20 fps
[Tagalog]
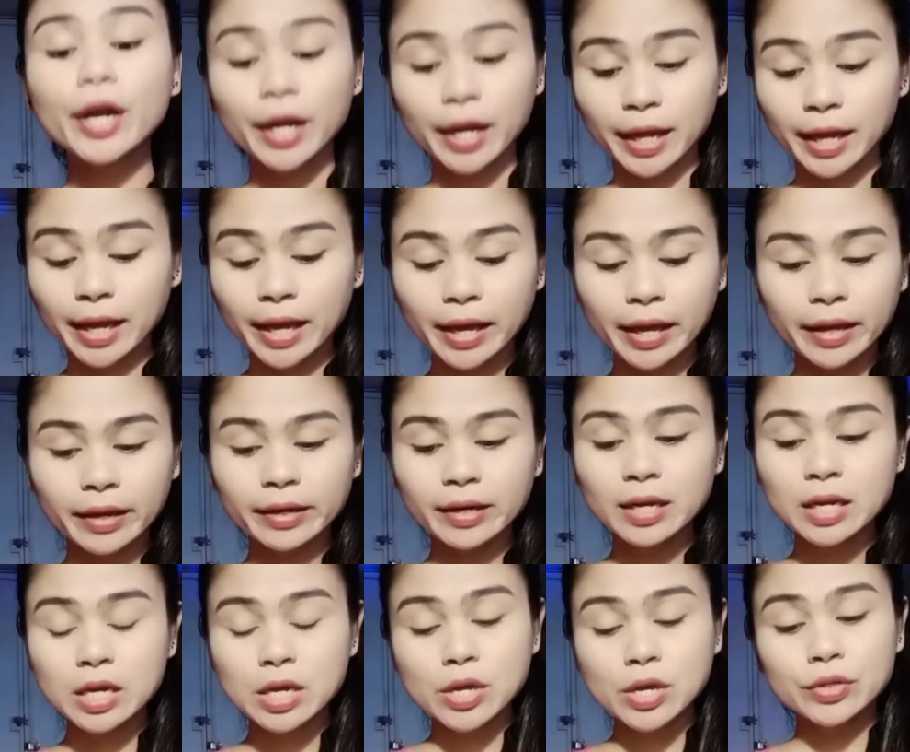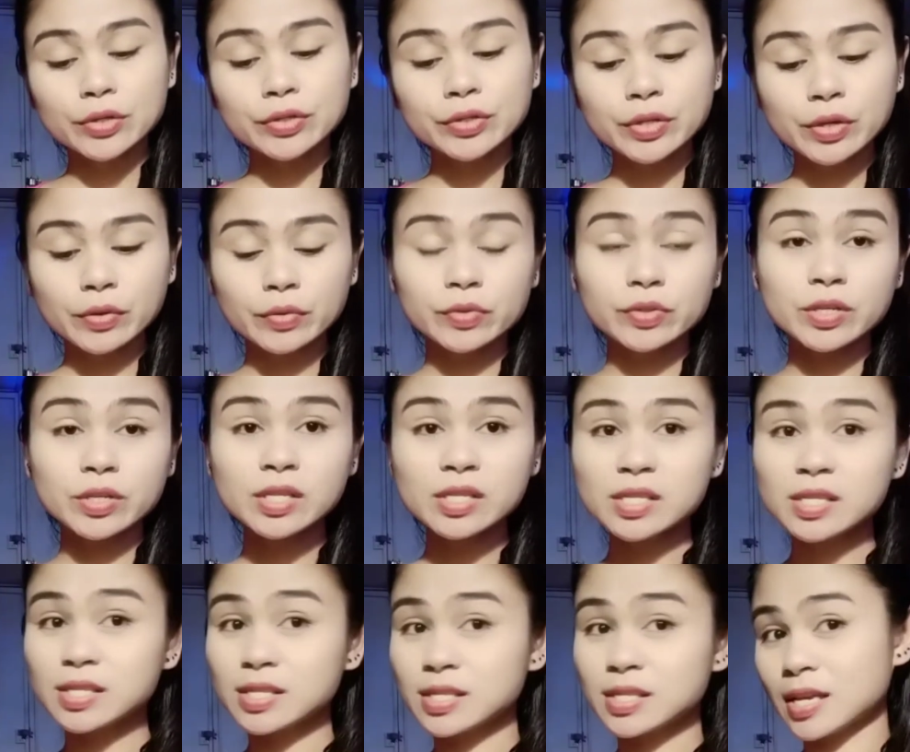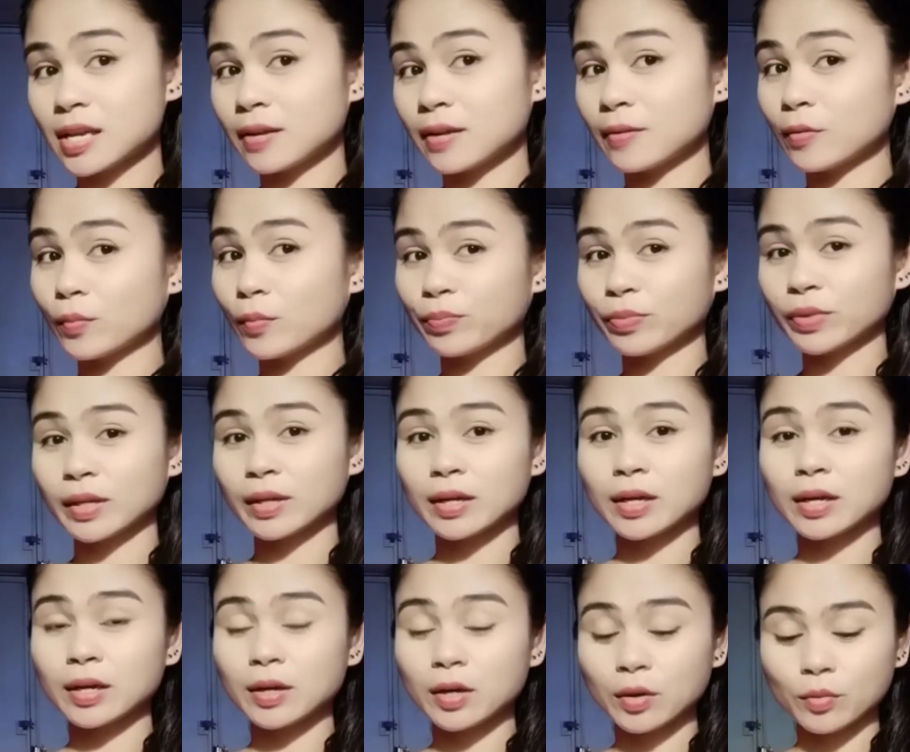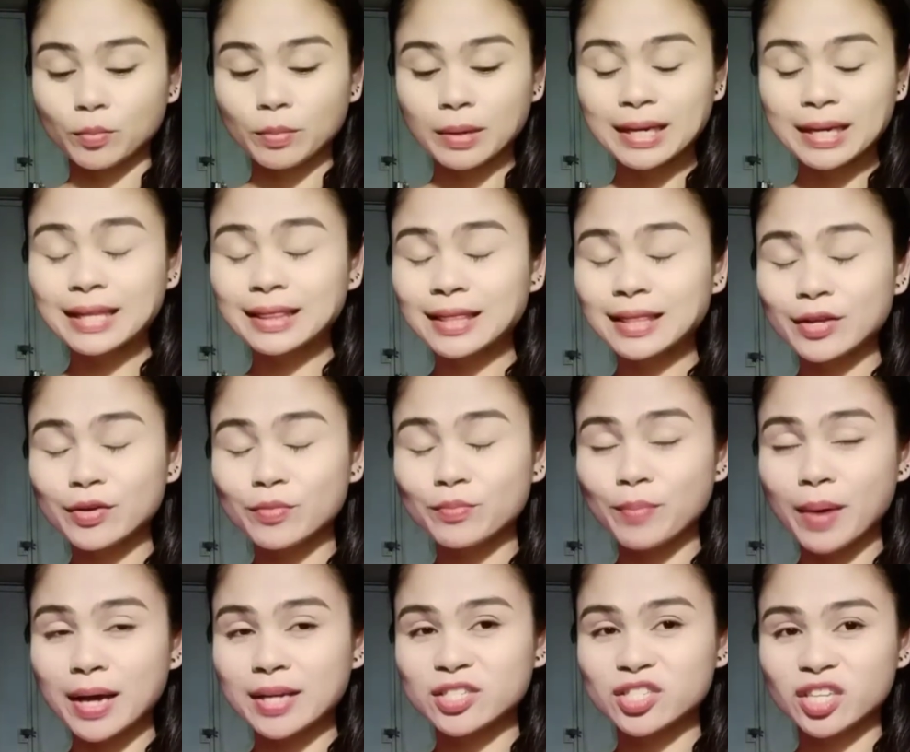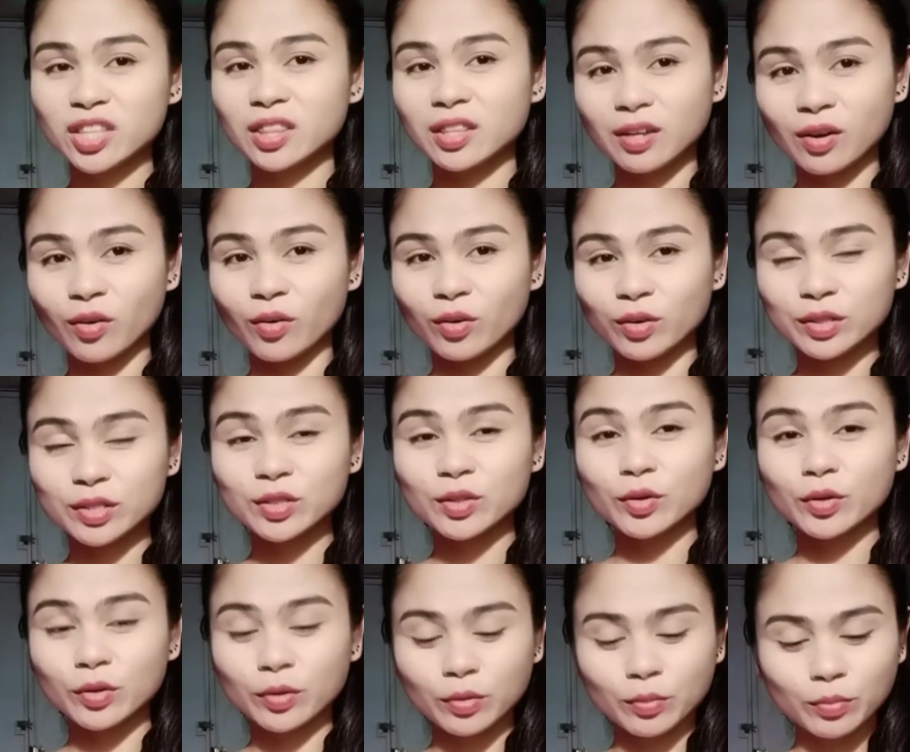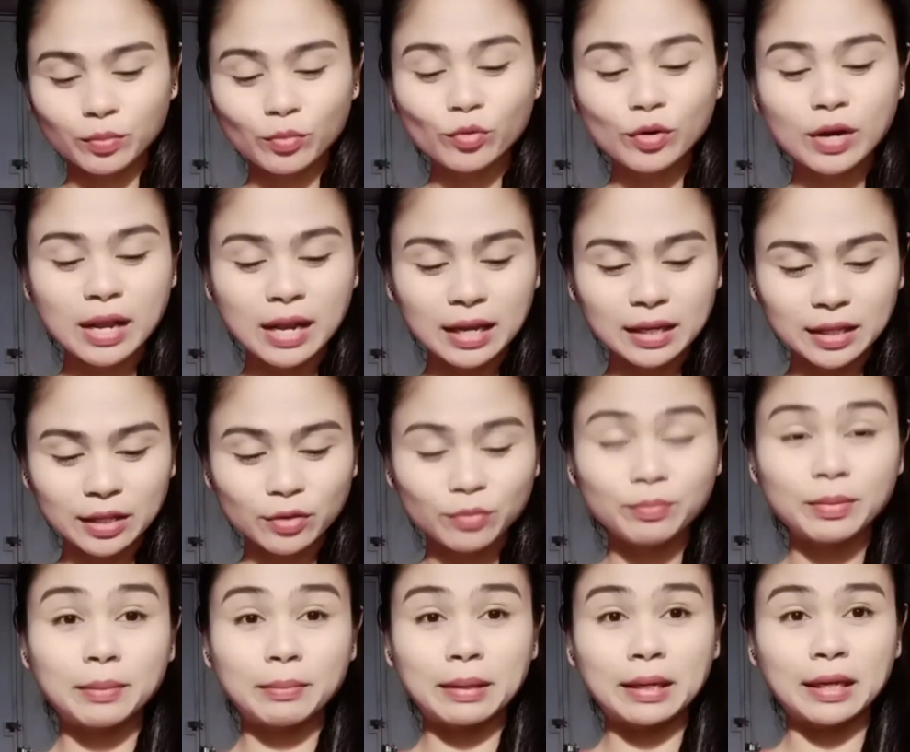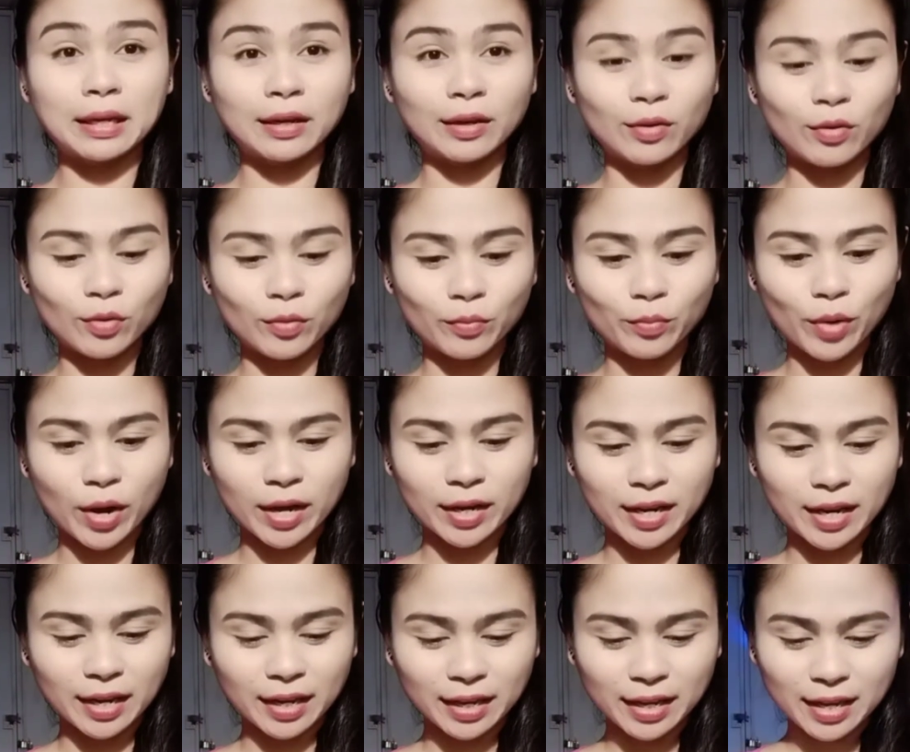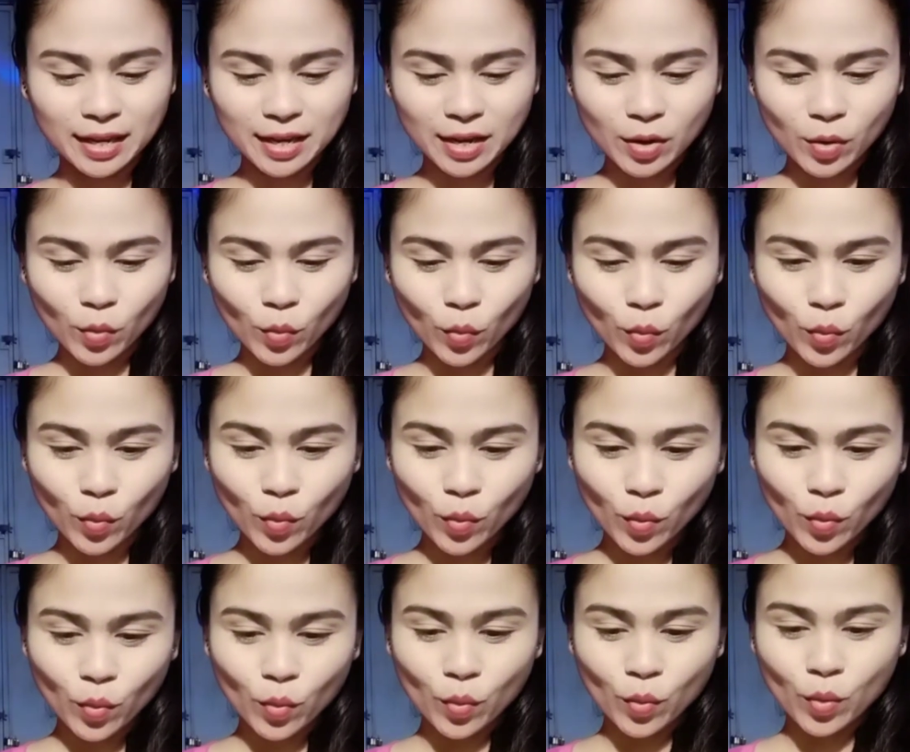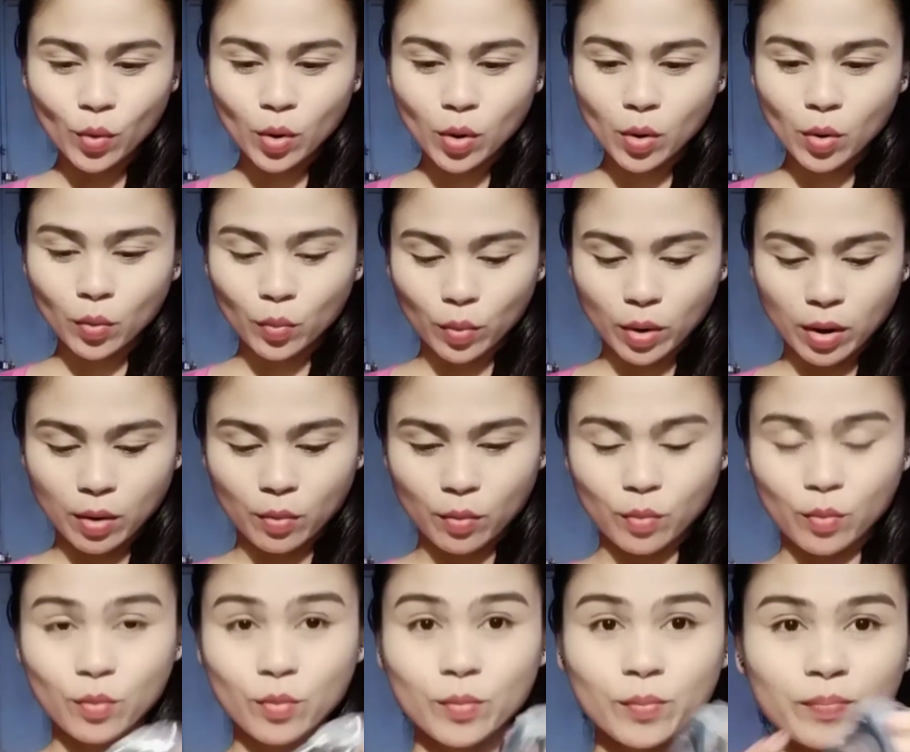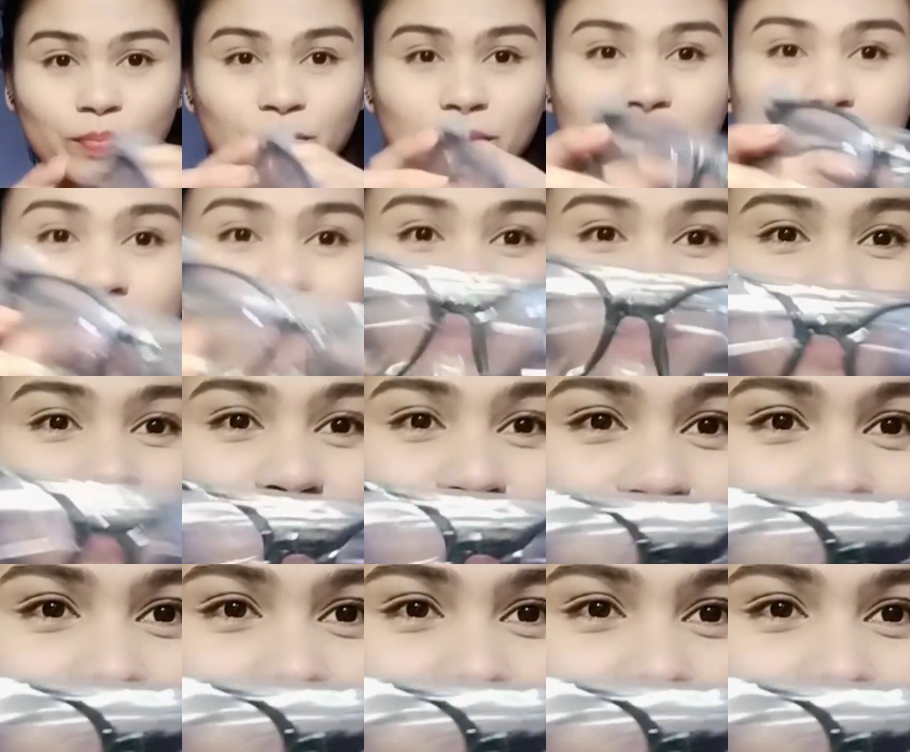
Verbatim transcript: Yan. So, since um, maliit lang yung budget ko, so, mura lang din yung bibilin kong product. Ooh, wow. Yan siya,